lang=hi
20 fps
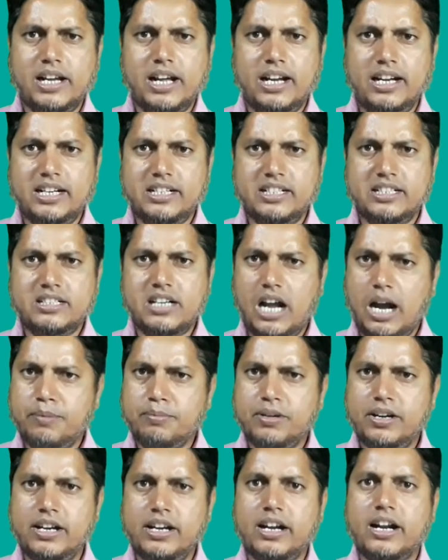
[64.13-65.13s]
का लेटेस्ट
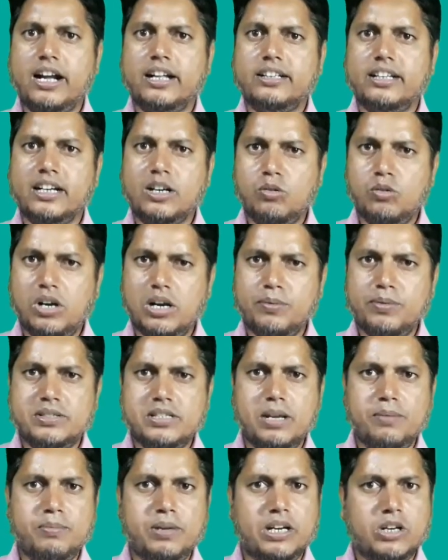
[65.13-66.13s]
अपडेट कतर का वर्क
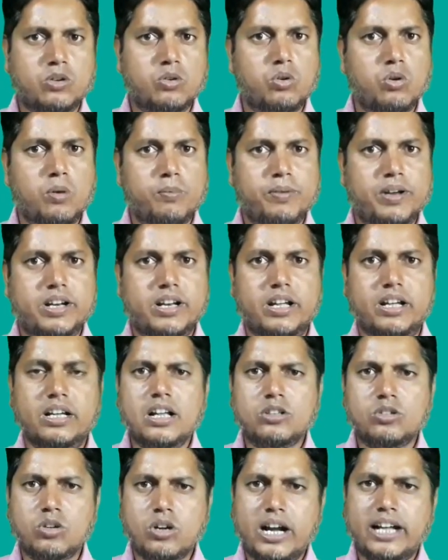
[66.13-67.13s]
वीसा बिल्कुल ओपन है
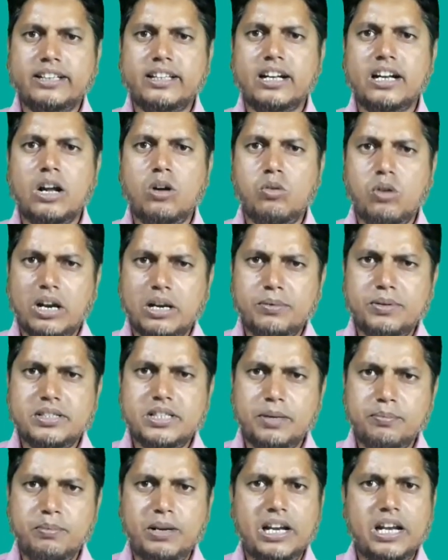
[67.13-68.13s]
तो कतर का वर्क
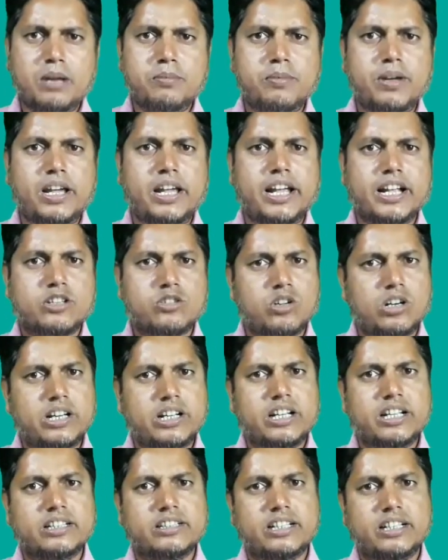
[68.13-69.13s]
वीसा मिलने में एक्चुअली
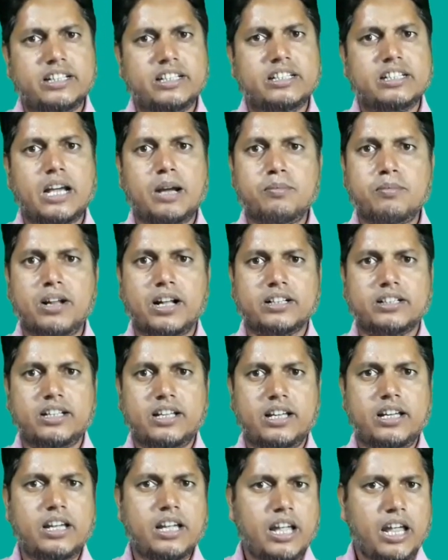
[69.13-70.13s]
कितना दिन टाइम लगता
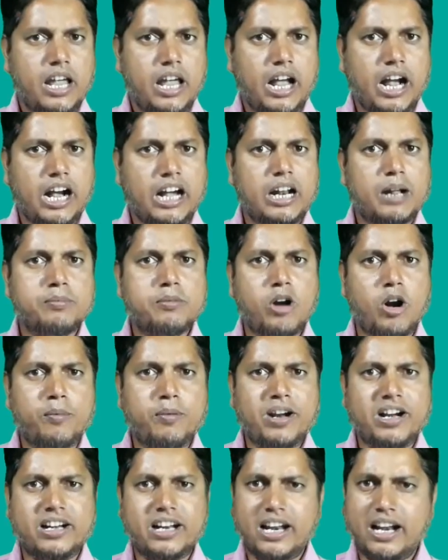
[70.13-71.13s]
है अगर आपका
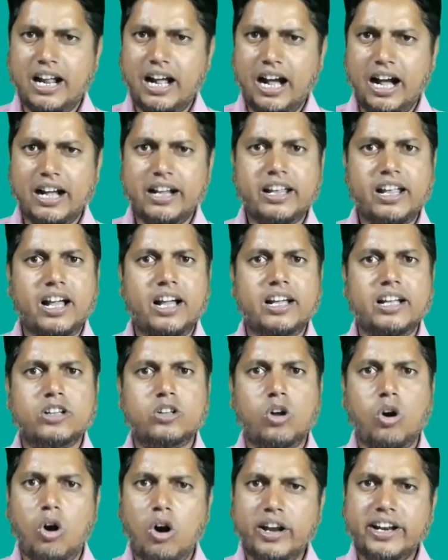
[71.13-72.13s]
ऑफर लेटर आ गया है
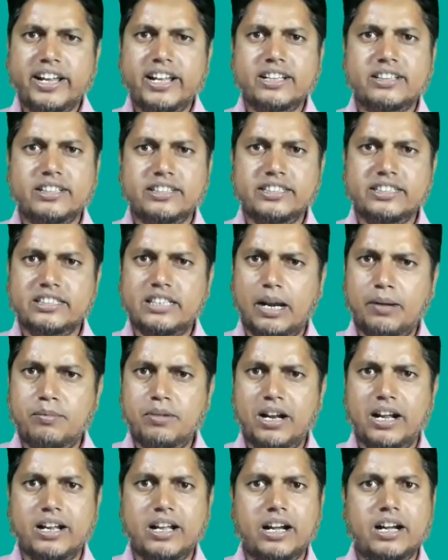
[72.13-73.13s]
तो और कितना दिन टाइम
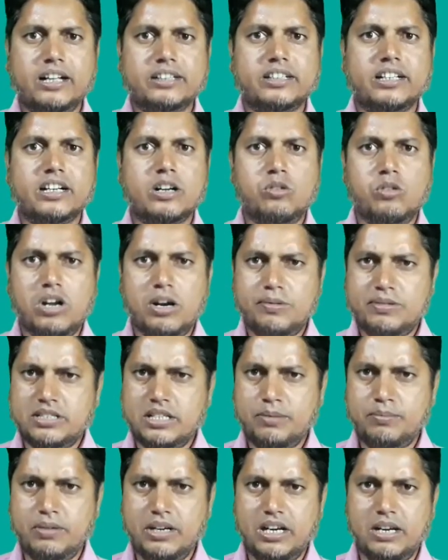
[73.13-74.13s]
लगेगा कतर का वर्क
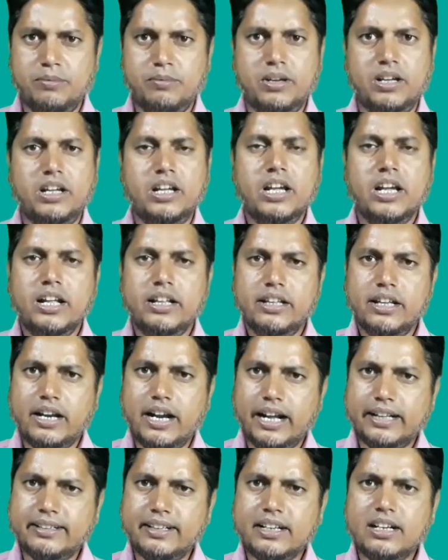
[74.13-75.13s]
वीसा मिलने में तो
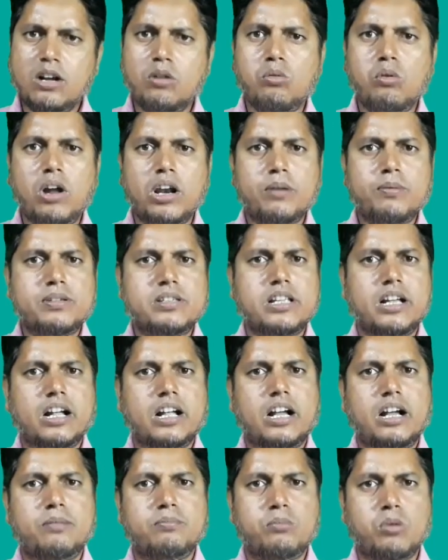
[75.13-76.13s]
कतर का वर्क वीसा
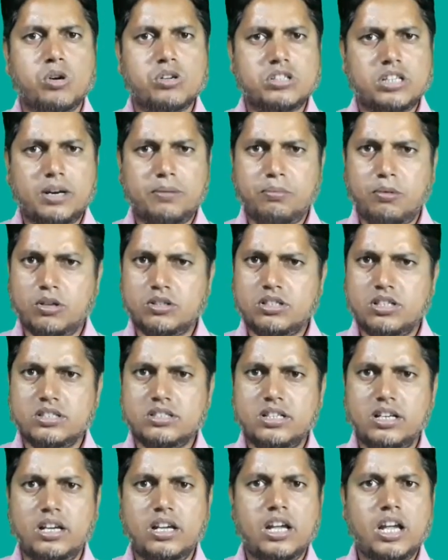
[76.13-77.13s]
का बहुत सारे प्रोसेस
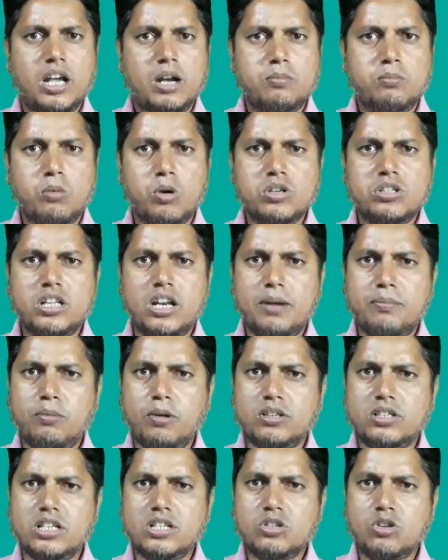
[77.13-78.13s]
है बहुत सारे
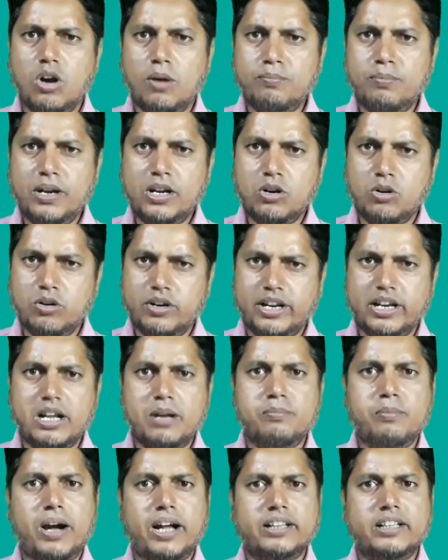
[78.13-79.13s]
प्रोसेस कम्प्लीट होने के
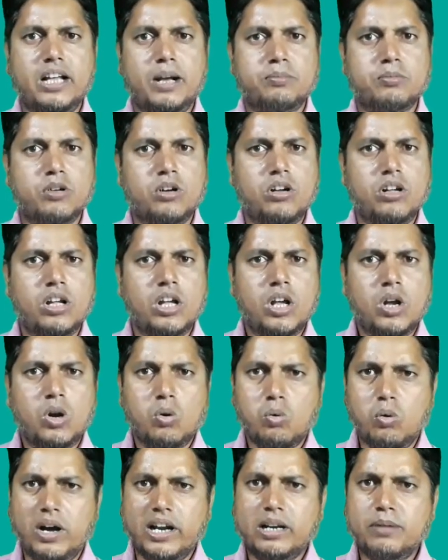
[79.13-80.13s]
बाद ही आपको
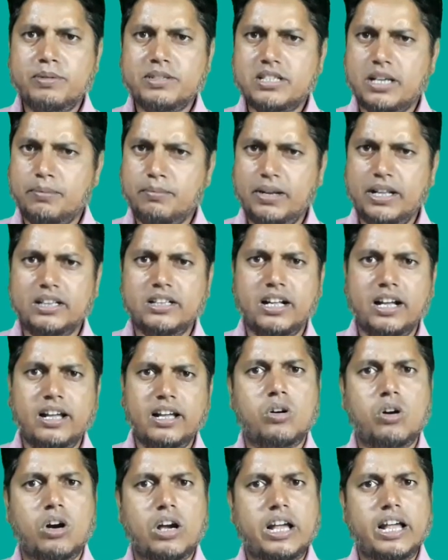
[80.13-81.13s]
वर्क वीसा मिलता
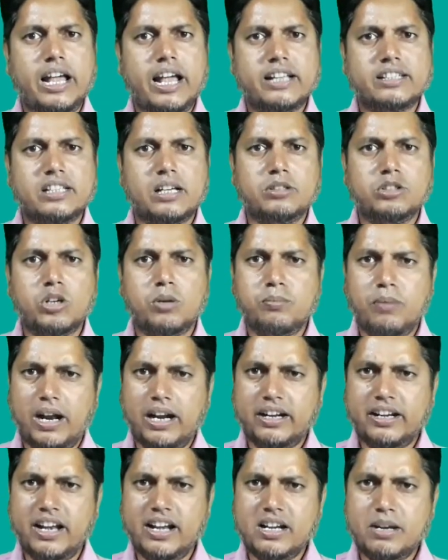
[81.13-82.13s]
है ऐसा जो
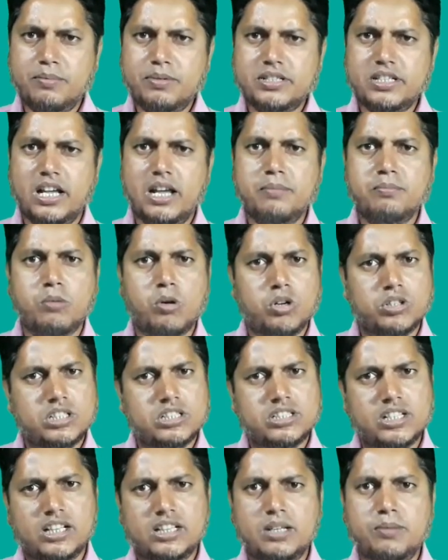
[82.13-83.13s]
माल्टेंट वीसा है बहुत ही
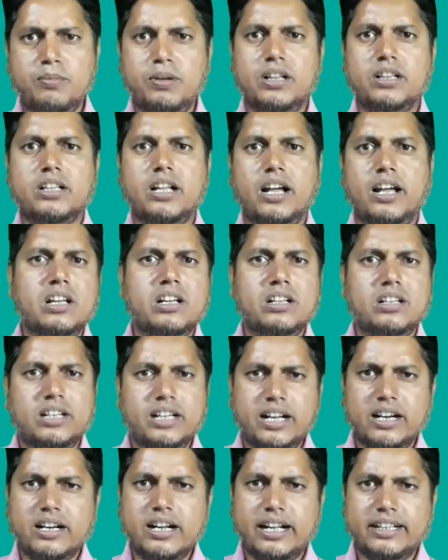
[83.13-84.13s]
जल्दी मिलता है
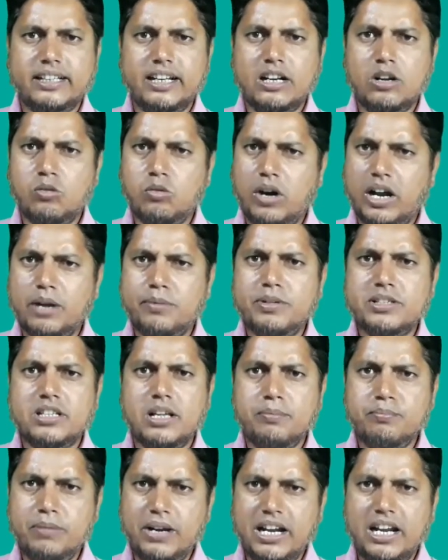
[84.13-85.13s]
लेकिन कतर का वर्क वीसा
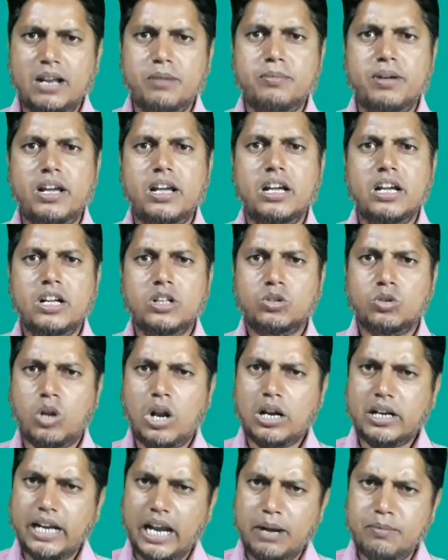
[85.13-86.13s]
मिलने में थोड़ा
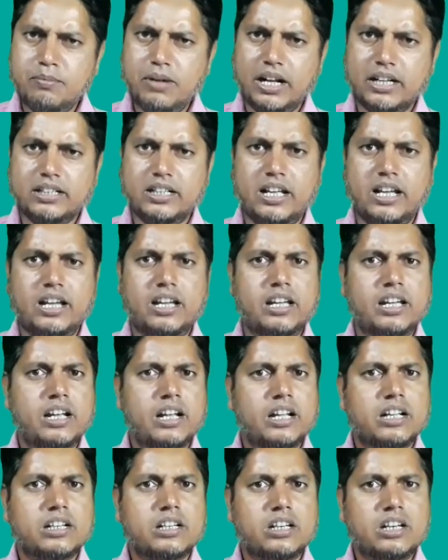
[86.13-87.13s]
टाइम लगता है
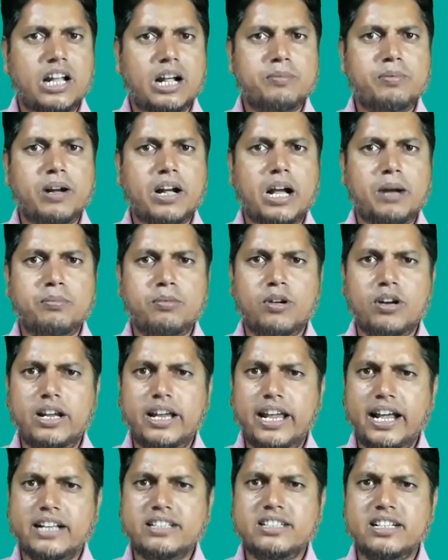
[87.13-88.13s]
लगभग आपको
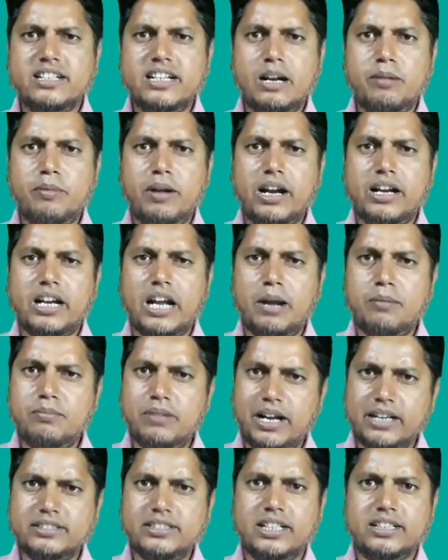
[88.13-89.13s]
एक से डेढ़ महीना टाइम
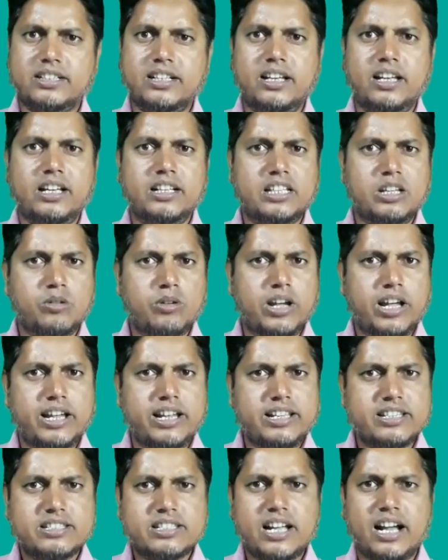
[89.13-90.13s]
लग जाता है क्योंकि
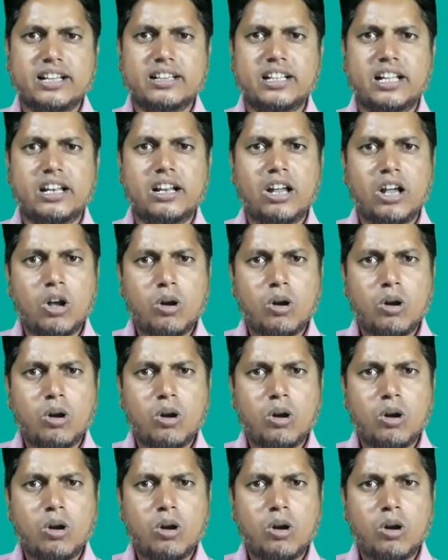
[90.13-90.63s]
इसका अंदर